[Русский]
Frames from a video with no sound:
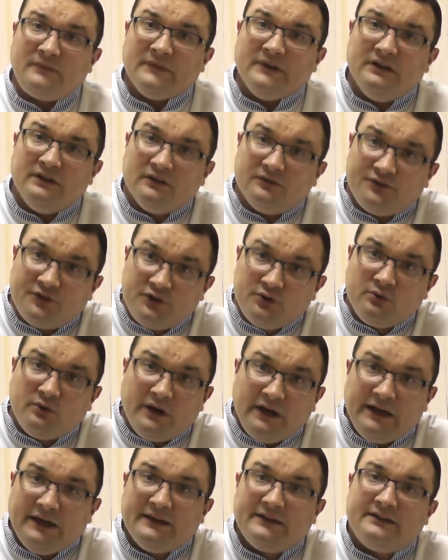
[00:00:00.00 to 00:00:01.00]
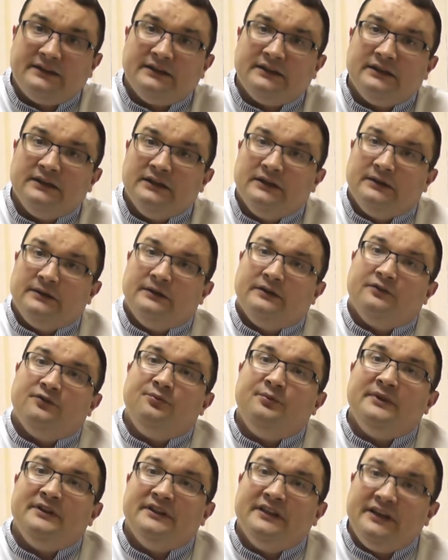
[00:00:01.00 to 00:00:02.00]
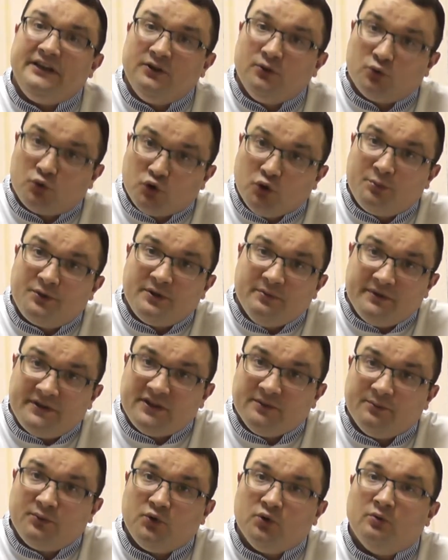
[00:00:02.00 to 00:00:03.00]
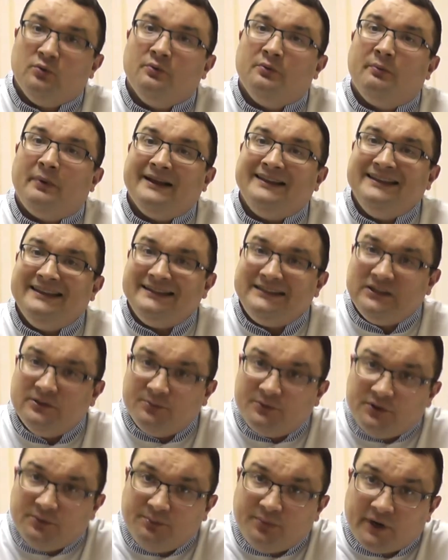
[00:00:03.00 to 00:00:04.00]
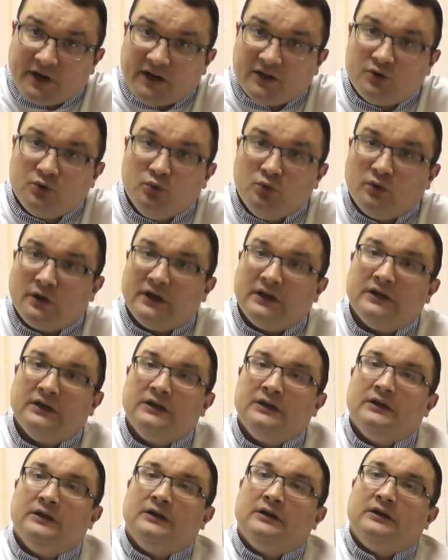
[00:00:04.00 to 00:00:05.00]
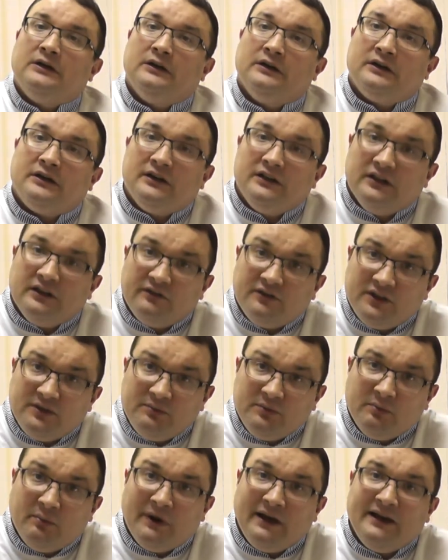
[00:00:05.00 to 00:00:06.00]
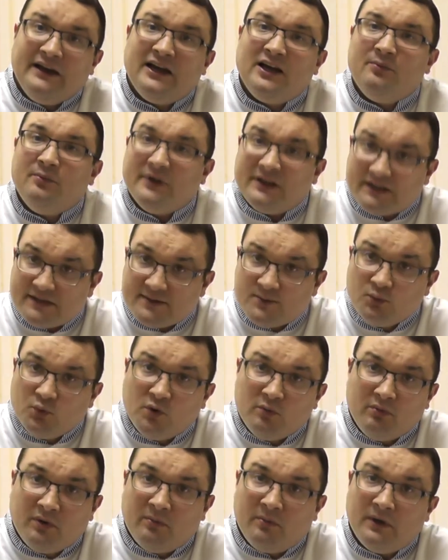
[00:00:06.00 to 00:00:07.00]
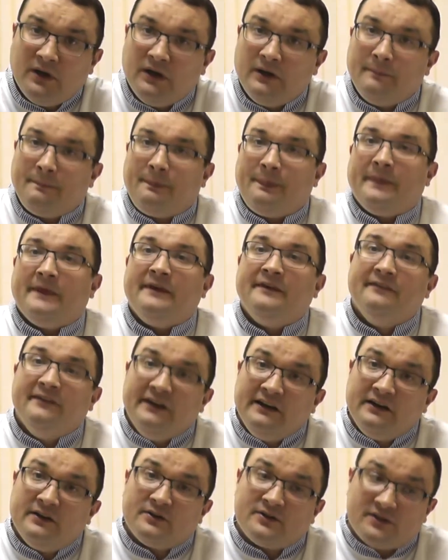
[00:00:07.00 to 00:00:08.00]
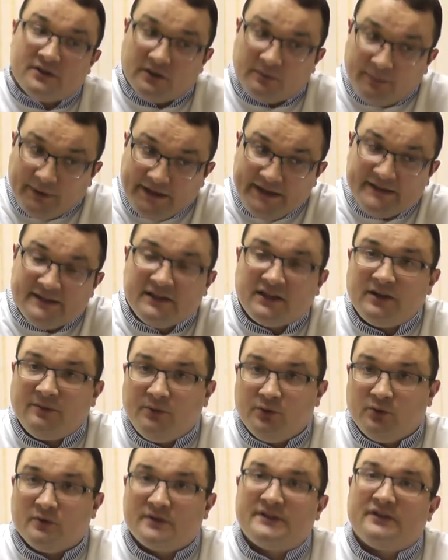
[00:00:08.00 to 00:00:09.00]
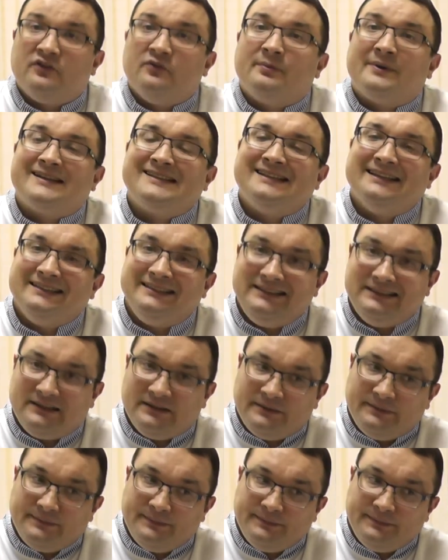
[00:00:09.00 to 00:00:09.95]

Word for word: Э, Все это э, наряду с общими симптомами, поднятием температуры, а, головными болями, ознобом, являются признаками острого простатита.